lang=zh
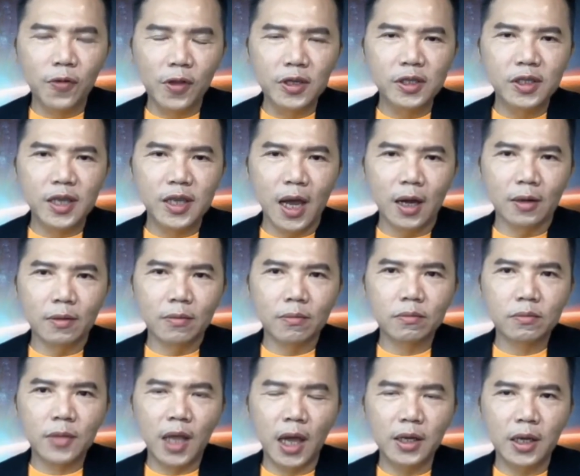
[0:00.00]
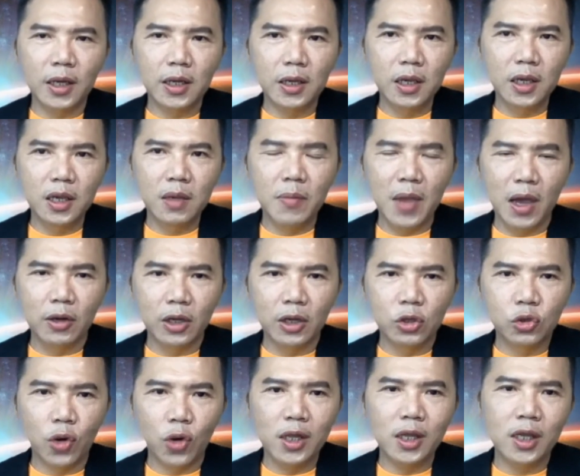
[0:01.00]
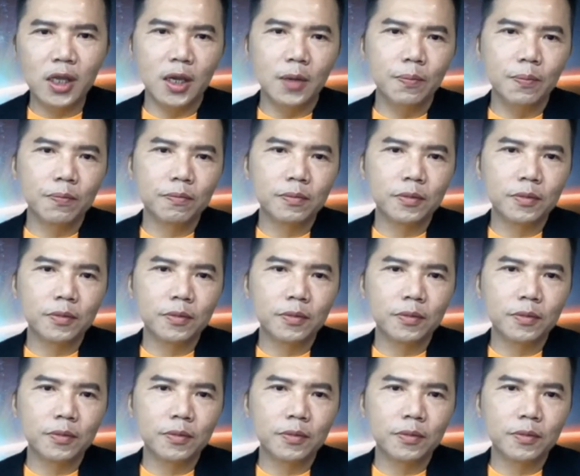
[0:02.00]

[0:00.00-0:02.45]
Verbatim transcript: 分享它的疫苗的专利、